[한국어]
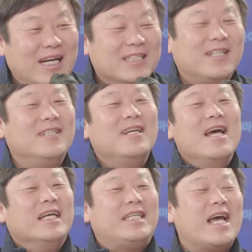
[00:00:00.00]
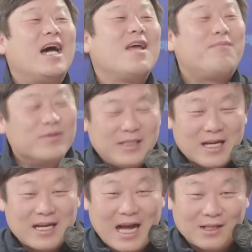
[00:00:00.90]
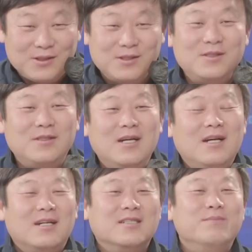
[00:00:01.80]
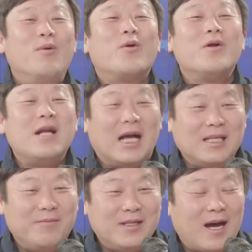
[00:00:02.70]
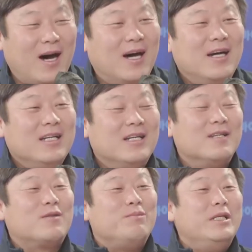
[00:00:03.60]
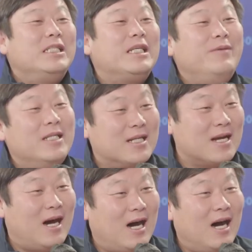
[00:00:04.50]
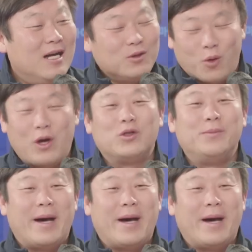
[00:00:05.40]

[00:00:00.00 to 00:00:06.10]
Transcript: 돌아... 저는 세간의 풍자를 그렇습니다. 아주 음모론은 아닙니다. 네. 이건 민심이니까 그런데, 돌아오지